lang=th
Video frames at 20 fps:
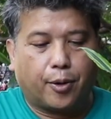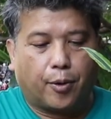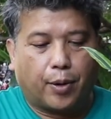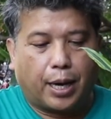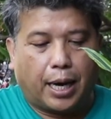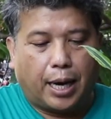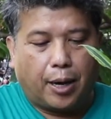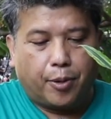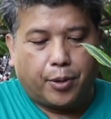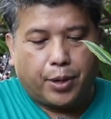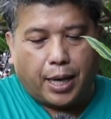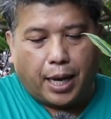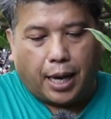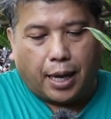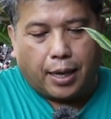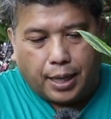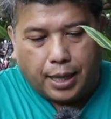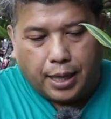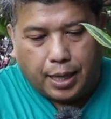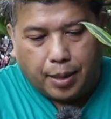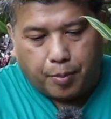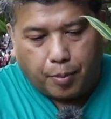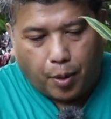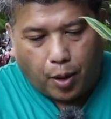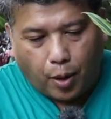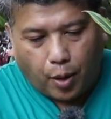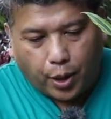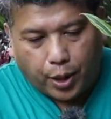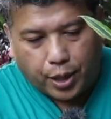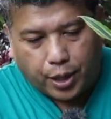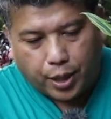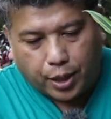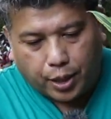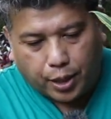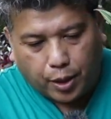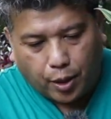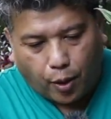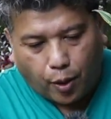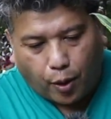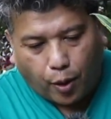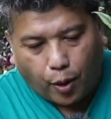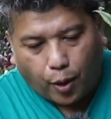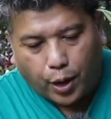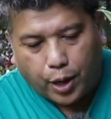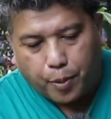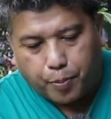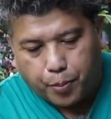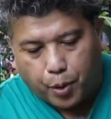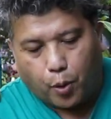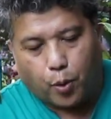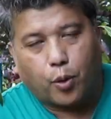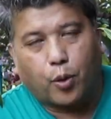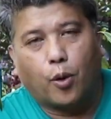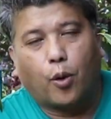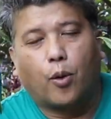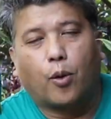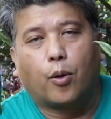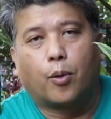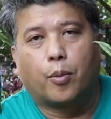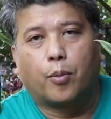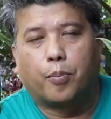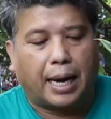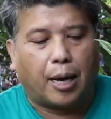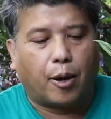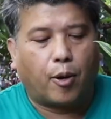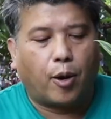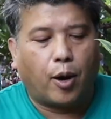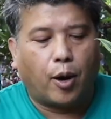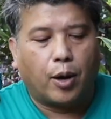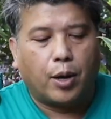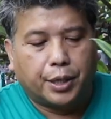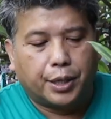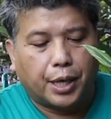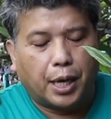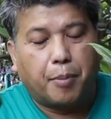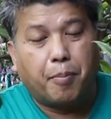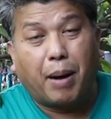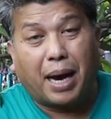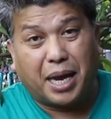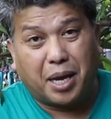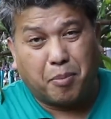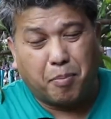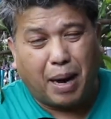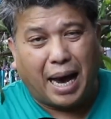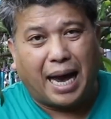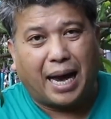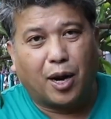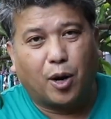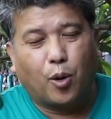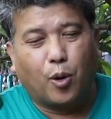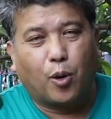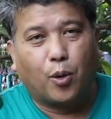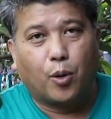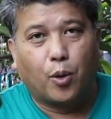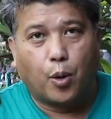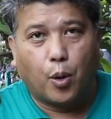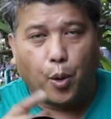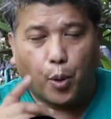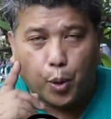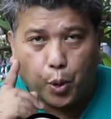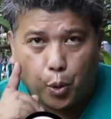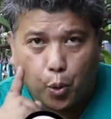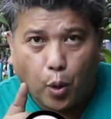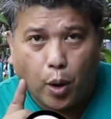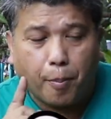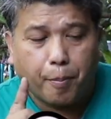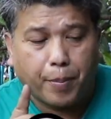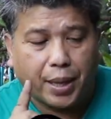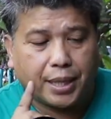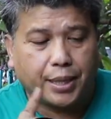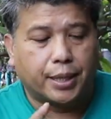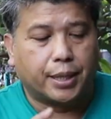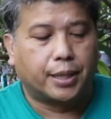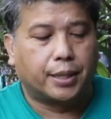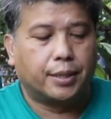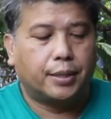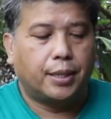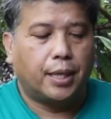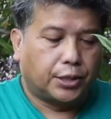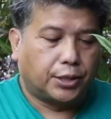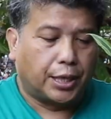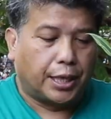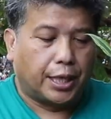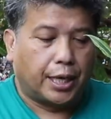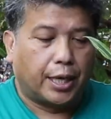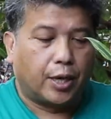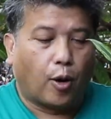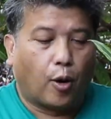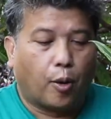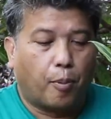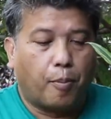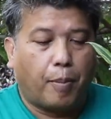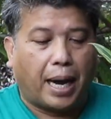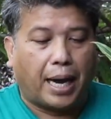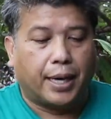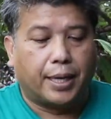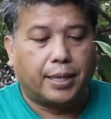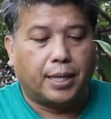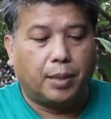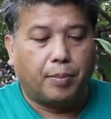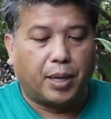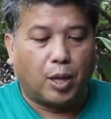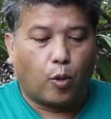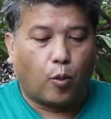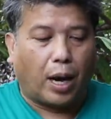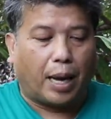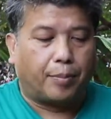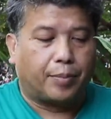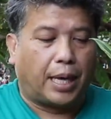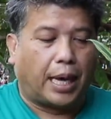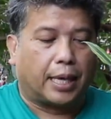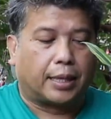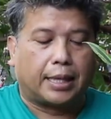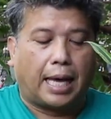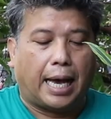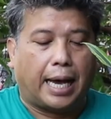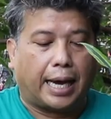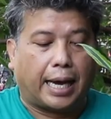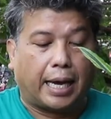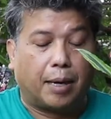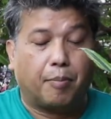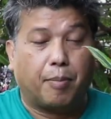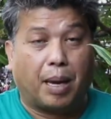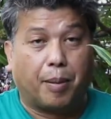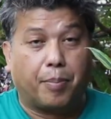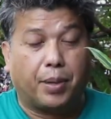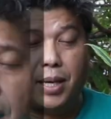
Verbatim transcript: ของเขาเนี่ยเริ่มห้อยย้อยปลกลง แล้วก็เนื้อใบบางลง รวมไปถึงสีของใบที่มีความแตกต่างกันแบบ